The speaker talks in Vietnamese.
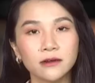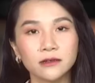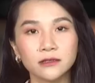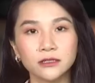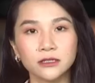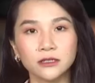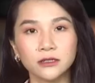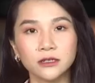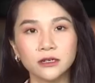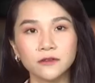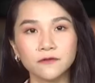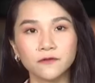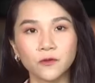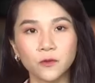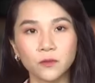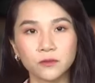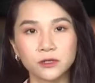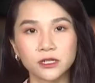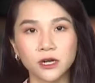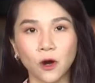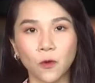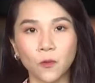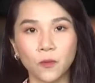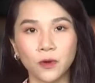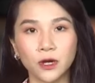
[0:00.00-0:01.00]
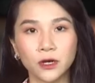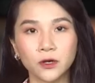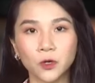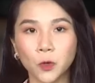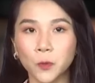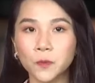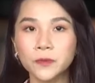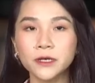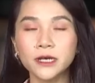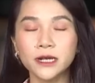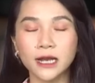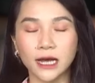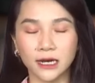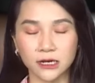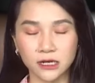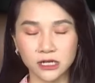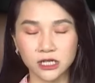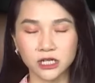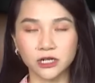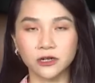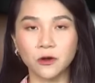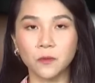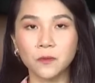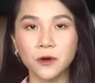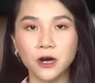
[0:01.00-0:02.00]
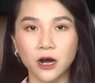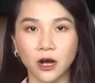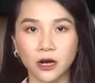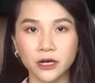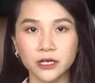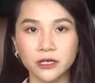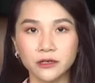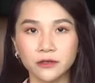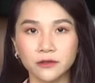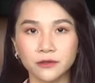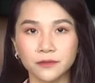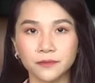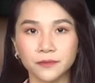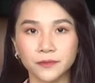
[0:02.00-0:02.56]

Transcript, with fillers: hơn nữa vùng trồng cũng như là cơ sở đóng gói.